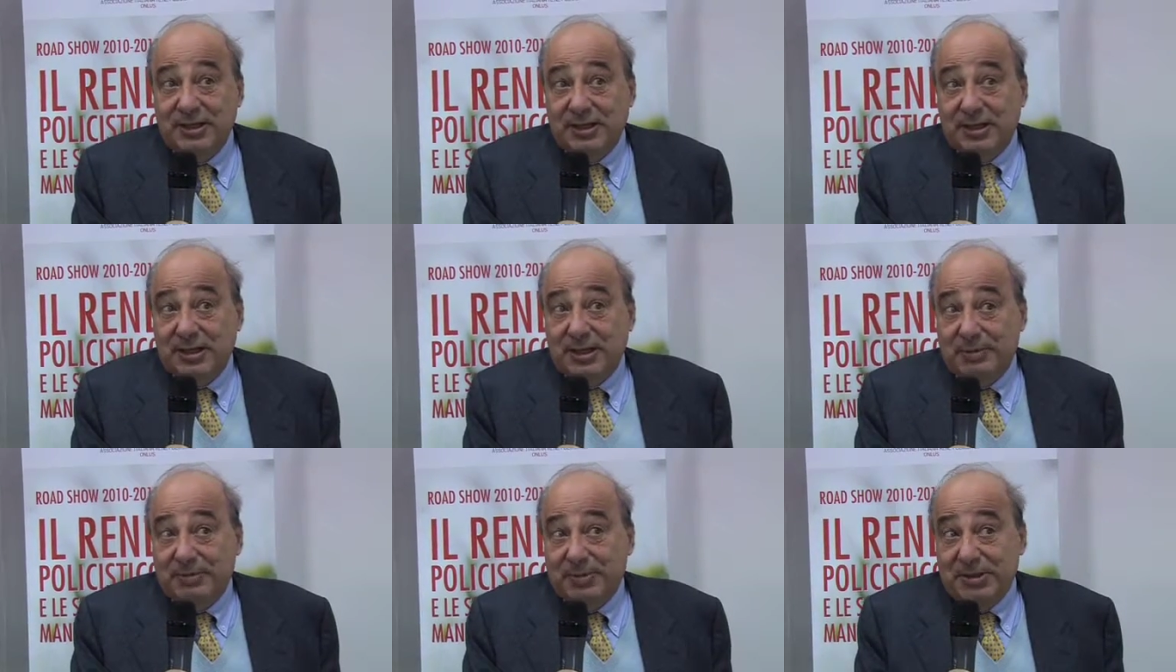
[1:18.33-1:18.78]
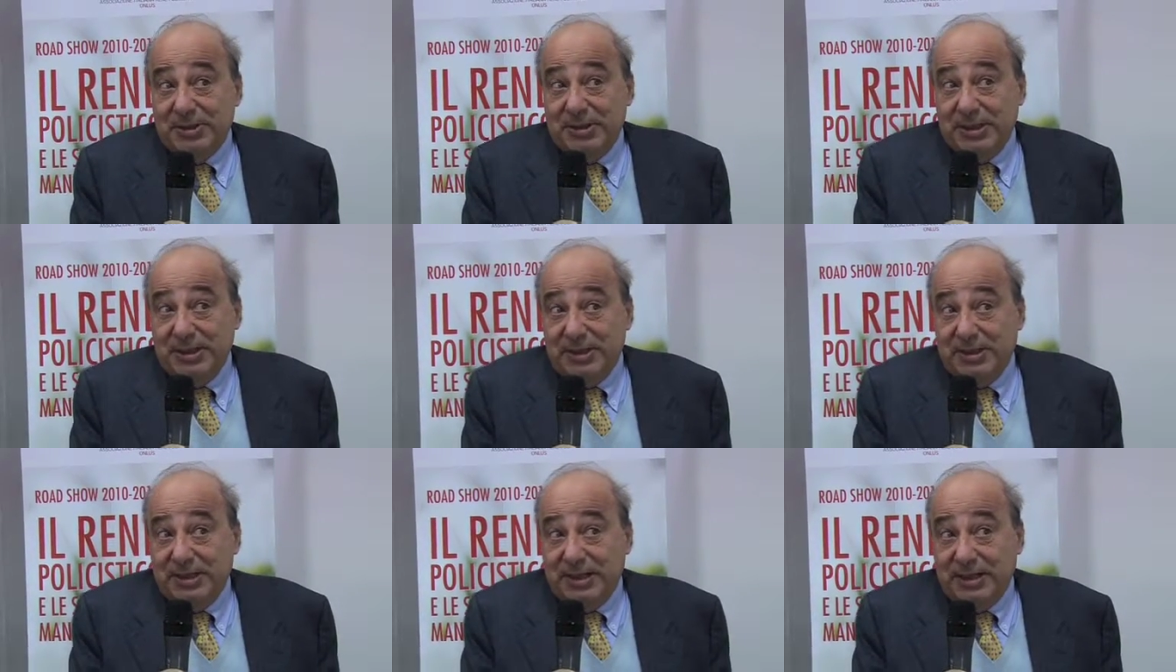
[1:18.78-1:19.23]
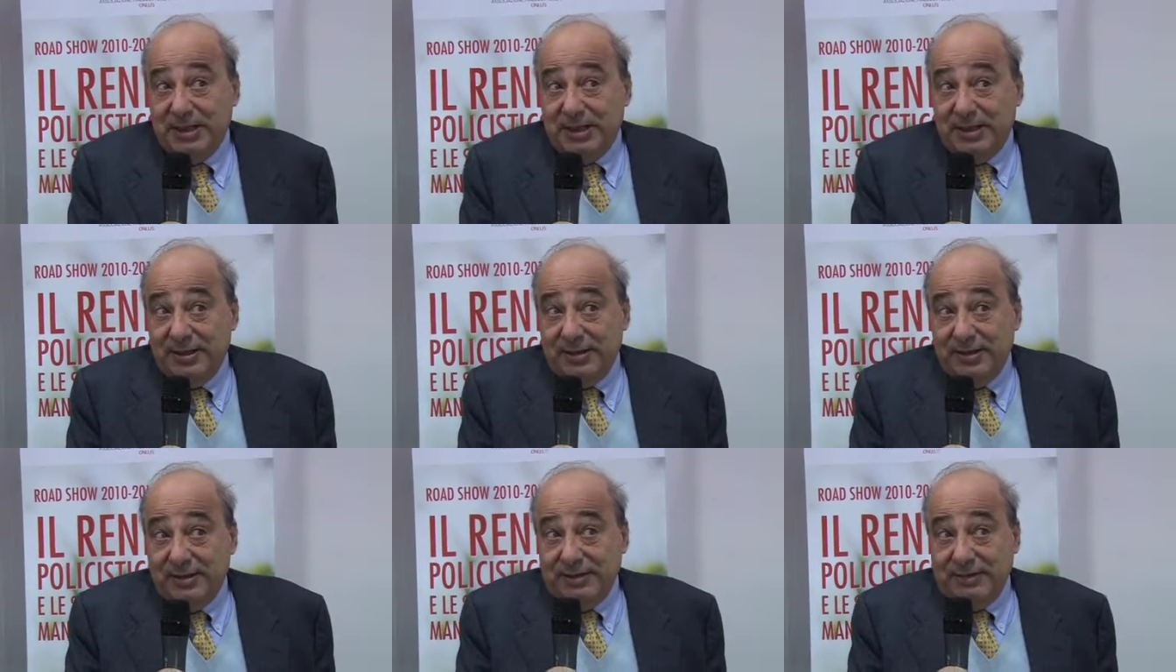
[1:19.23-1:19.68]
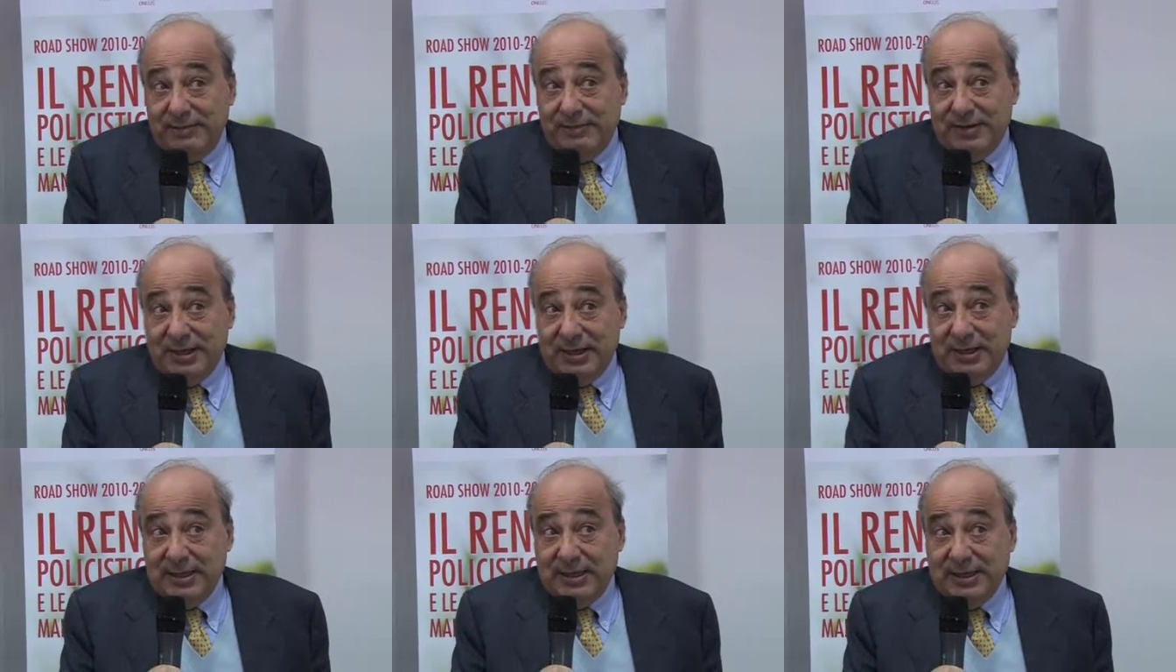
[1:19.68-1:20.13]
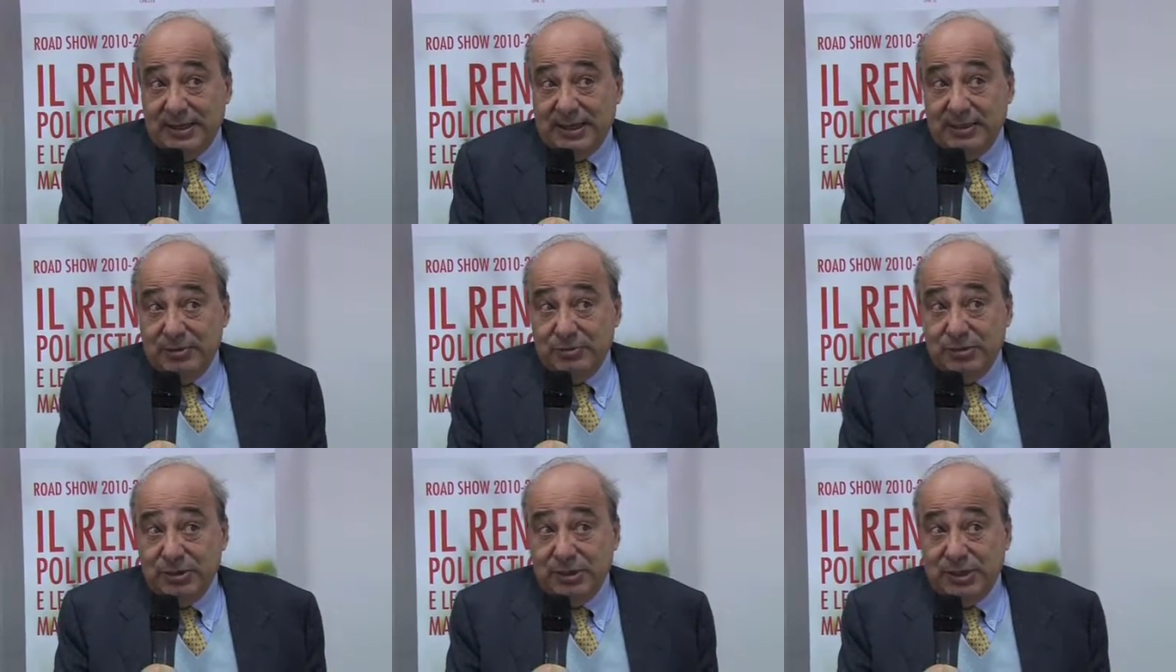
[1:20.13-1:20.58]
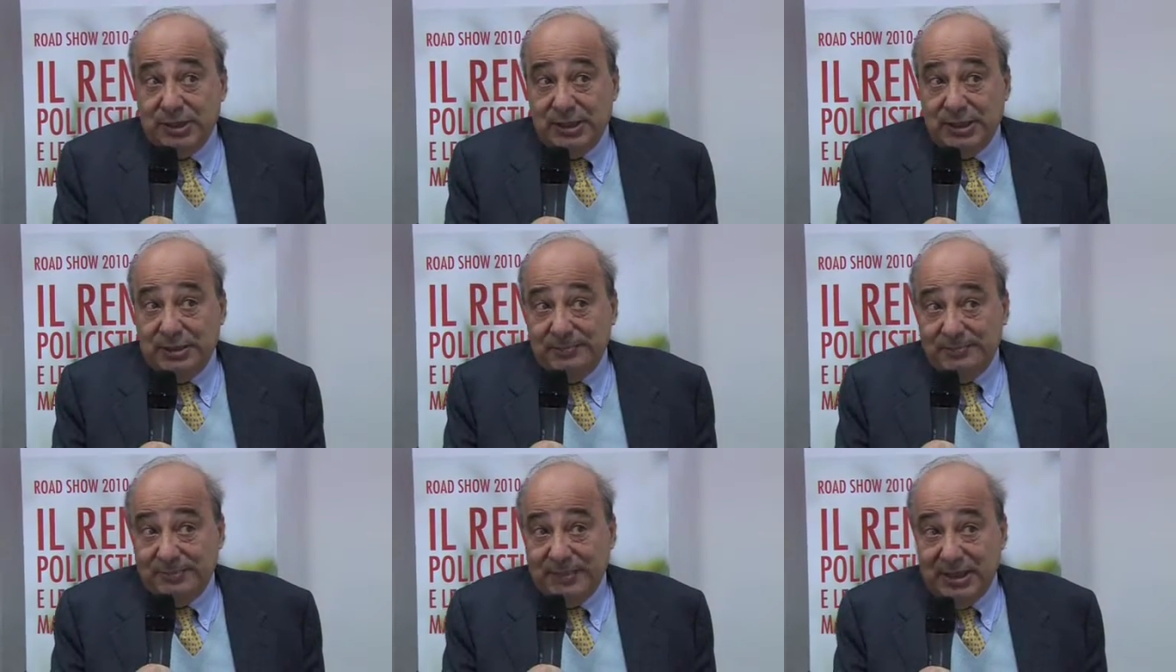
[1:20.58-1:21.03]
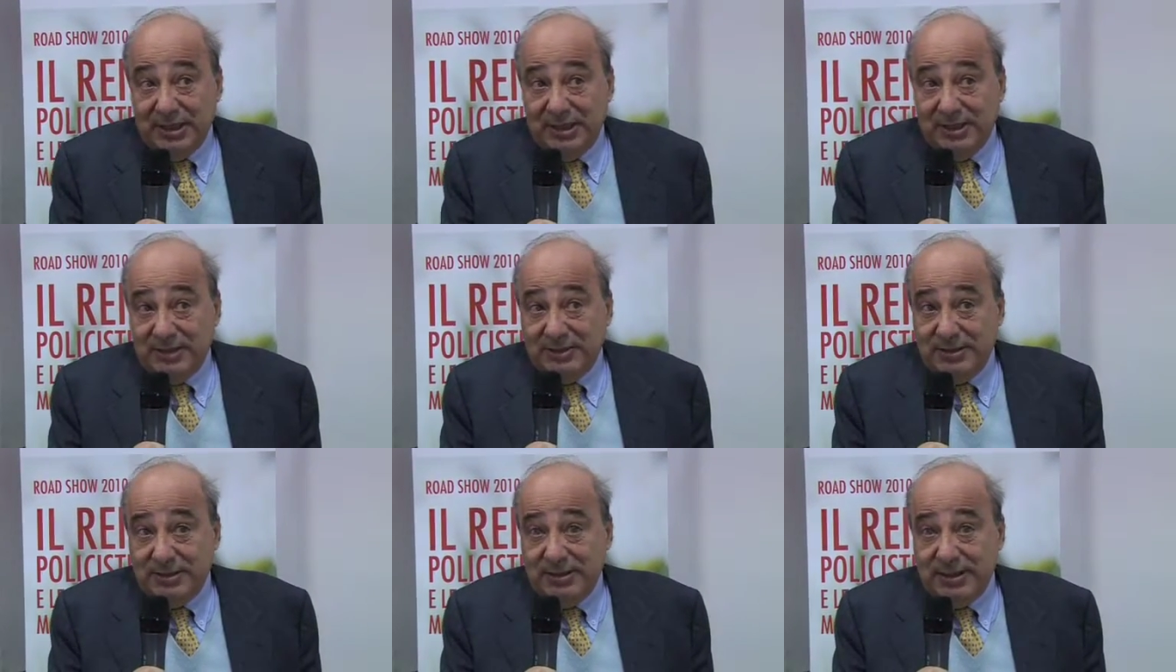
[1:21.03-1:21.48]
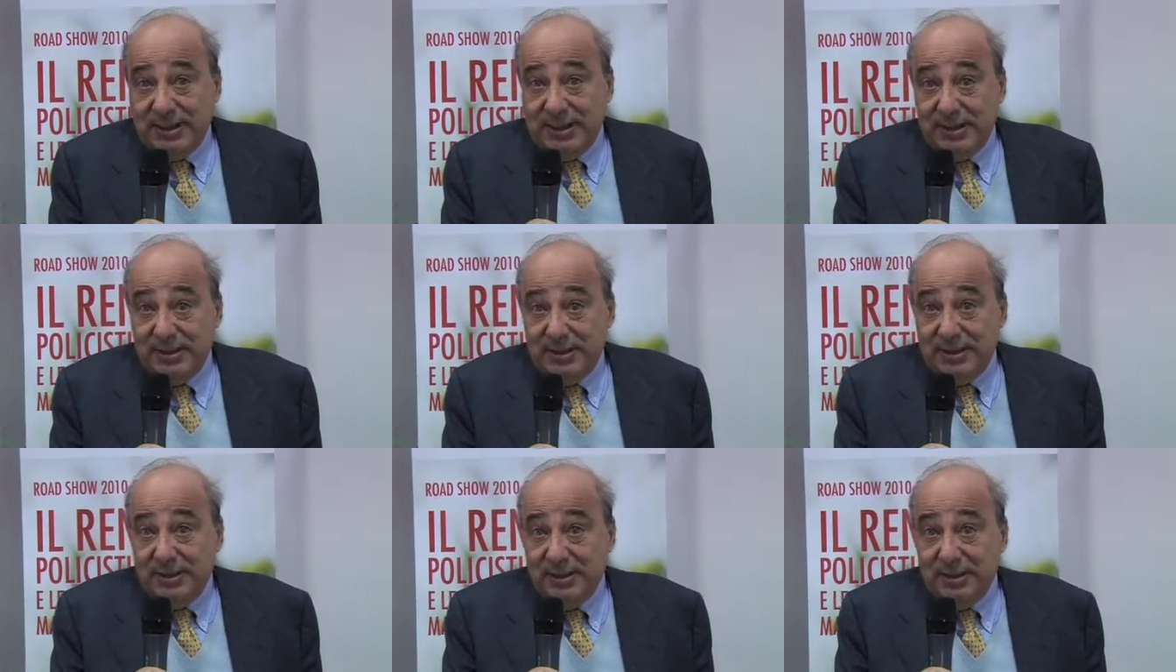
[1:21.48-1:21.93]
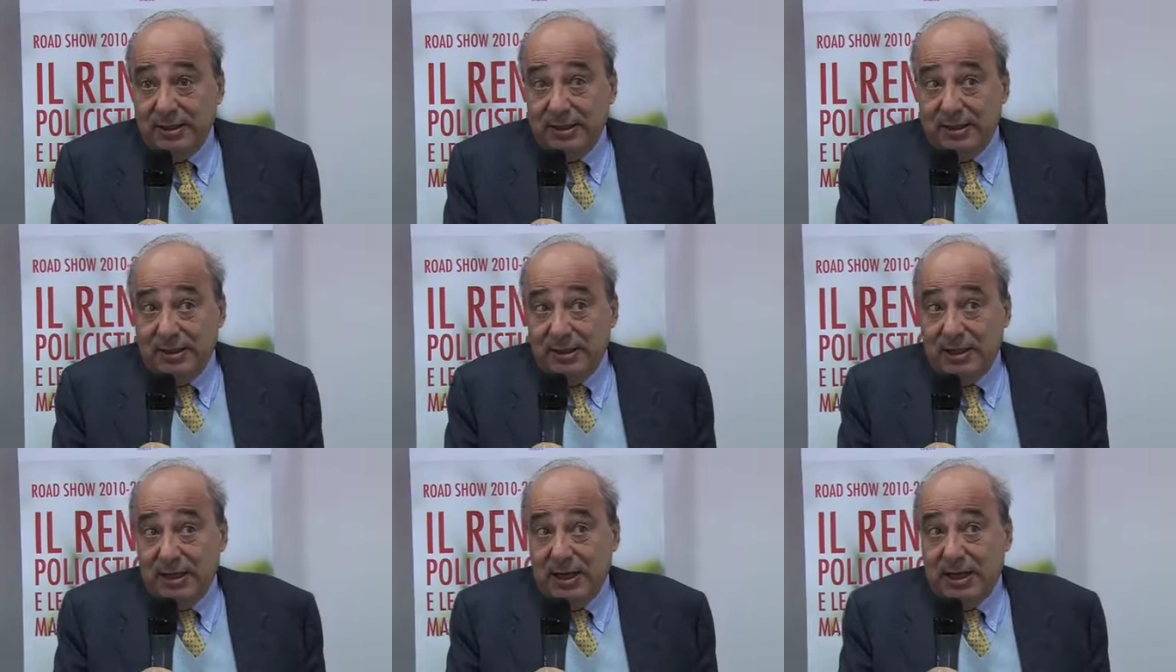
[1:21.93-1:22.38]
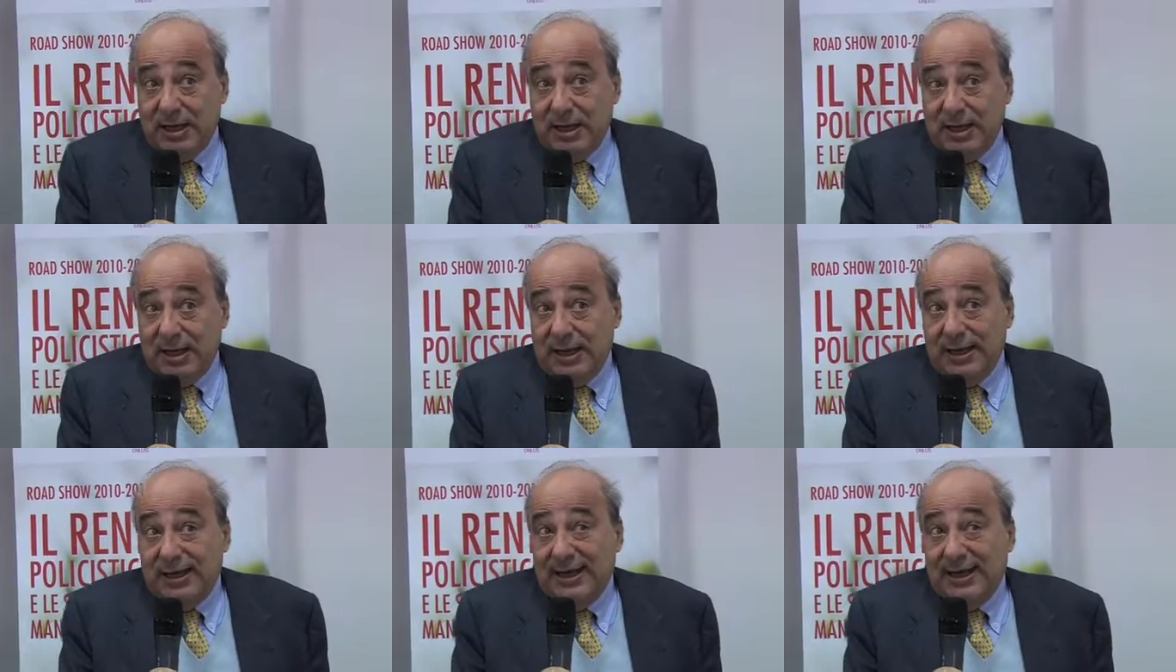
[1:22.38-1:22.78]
rappresenta fra le cause ereditarie la,